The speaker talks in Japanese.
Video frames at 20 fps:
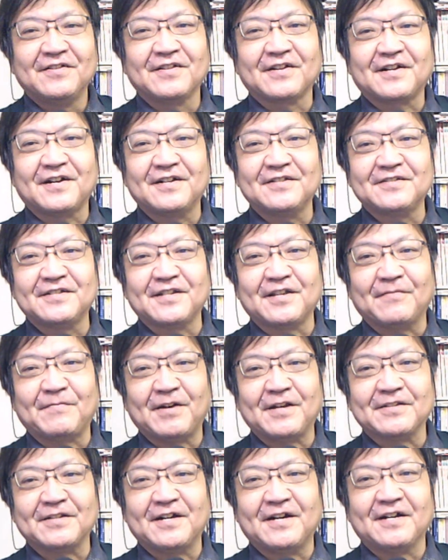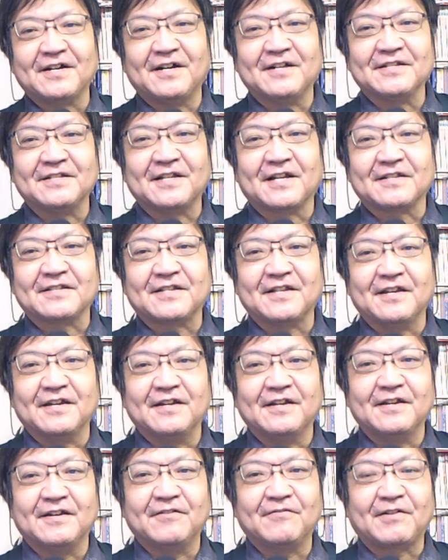で、完全なパンダハガーになっ
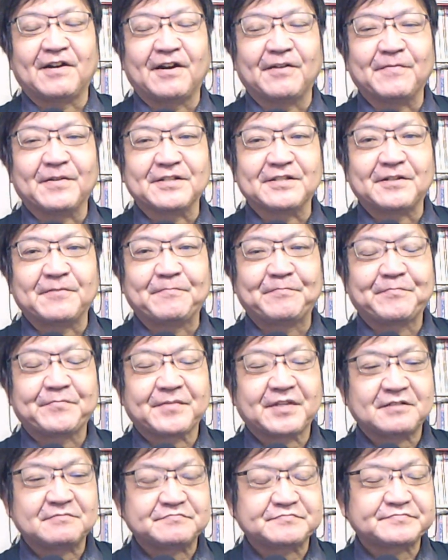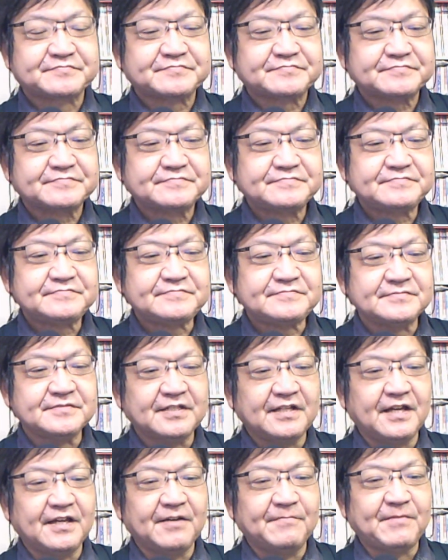ておられました。
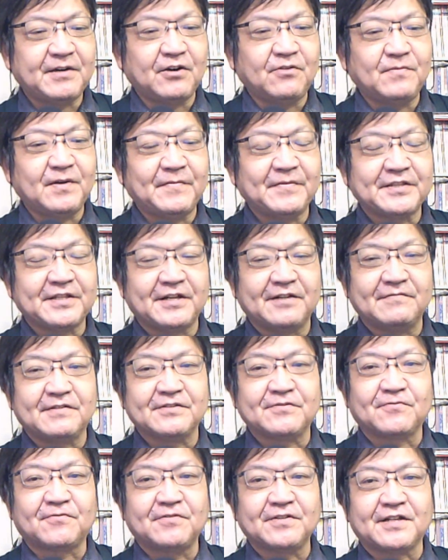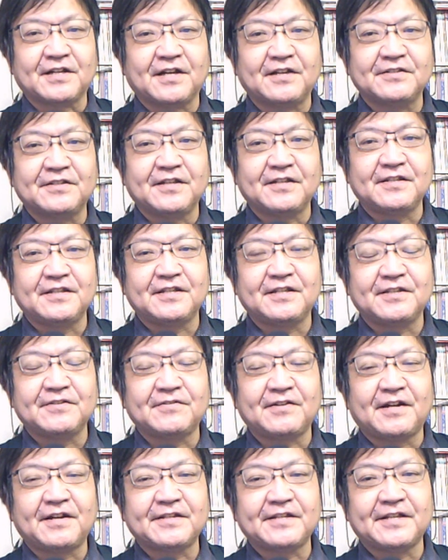で、まあ、オバマさんはそこに完全に引き
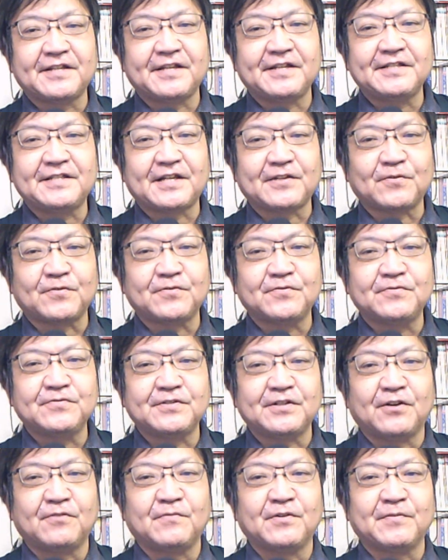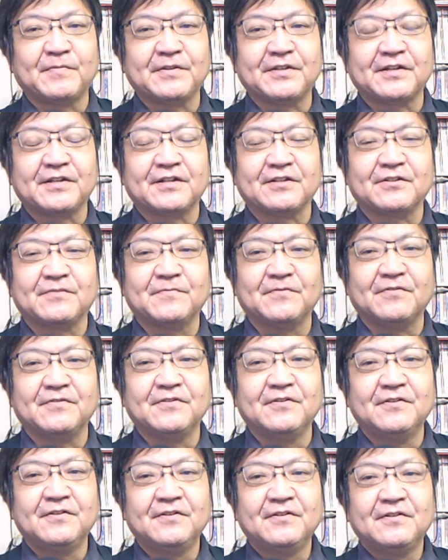ずられていたというふうには思いませんけれど
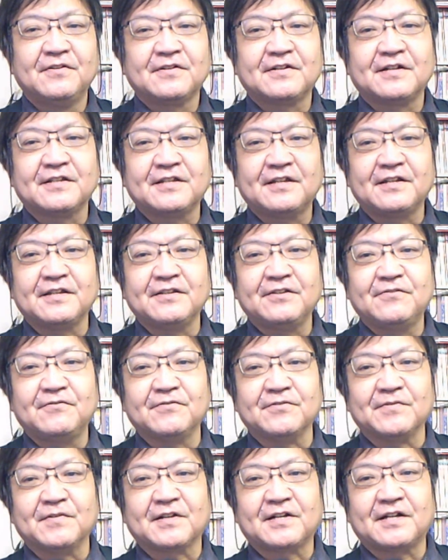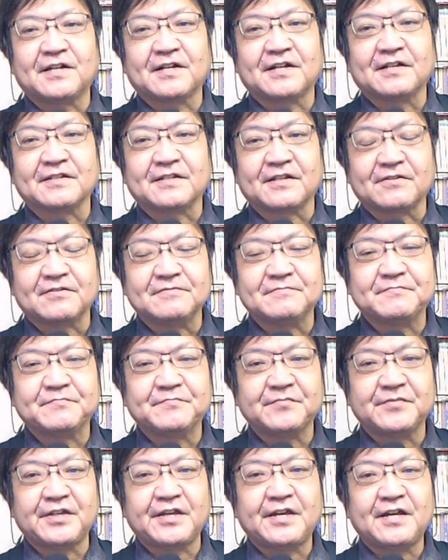も、かなり日本には辛かったと。
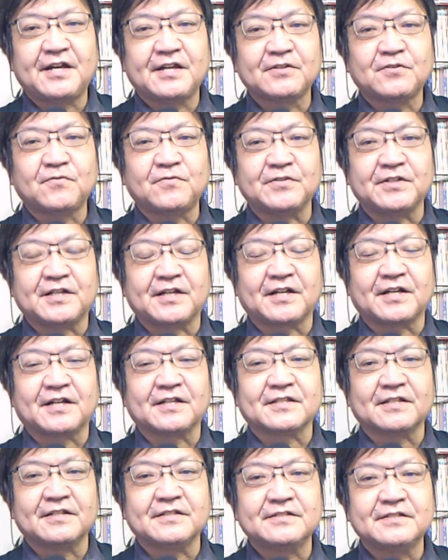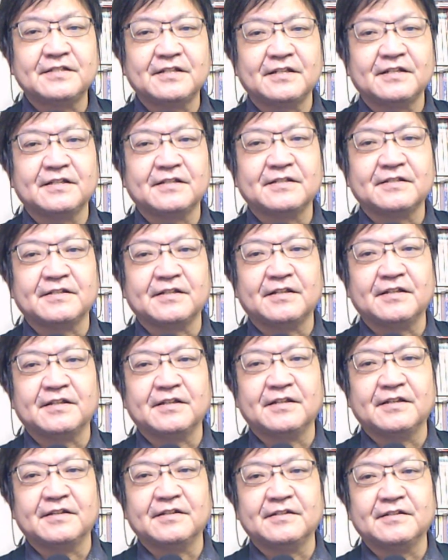前半特に辛かったですね。
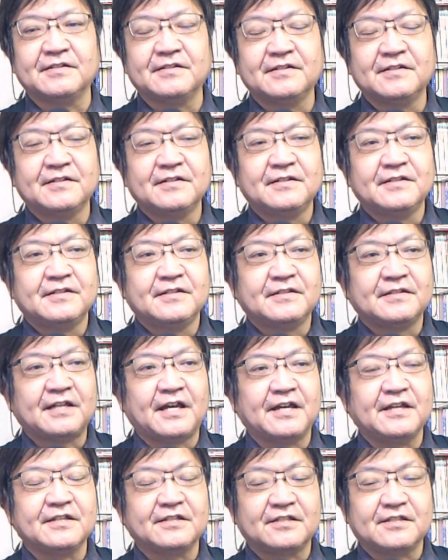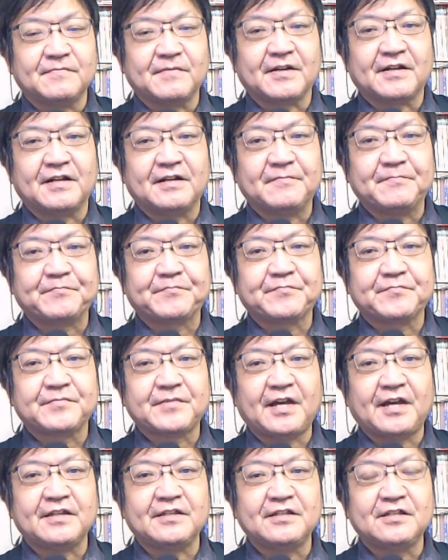えー、第1期目が。
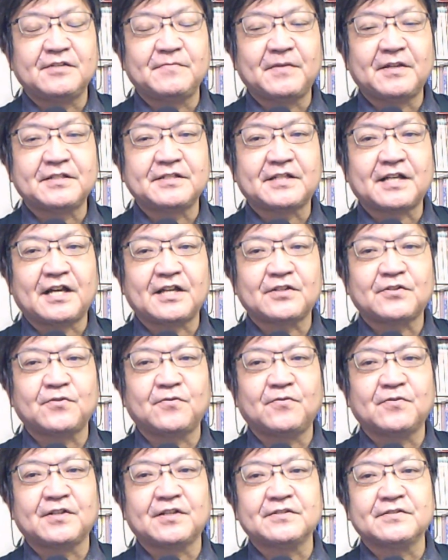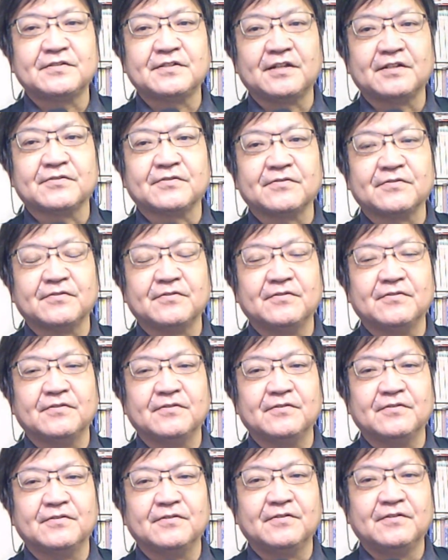第2期目に多少ですね、そ
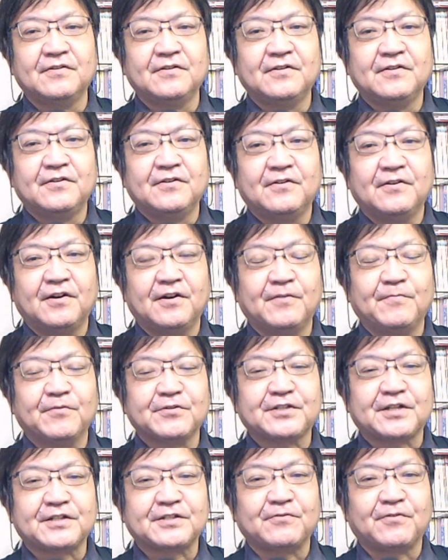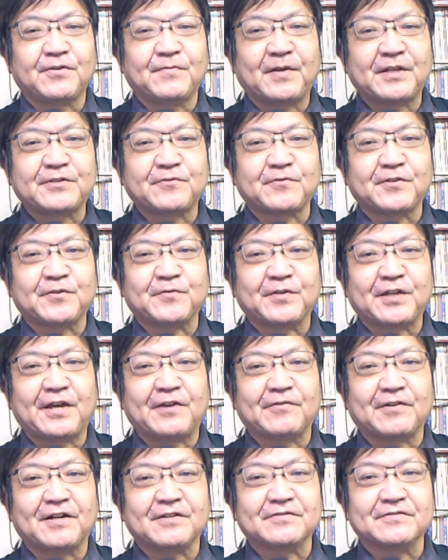の、あもしかして俺間違ってるのちゃ
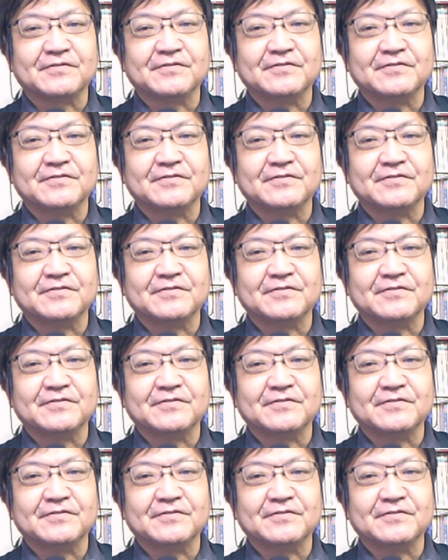やろか、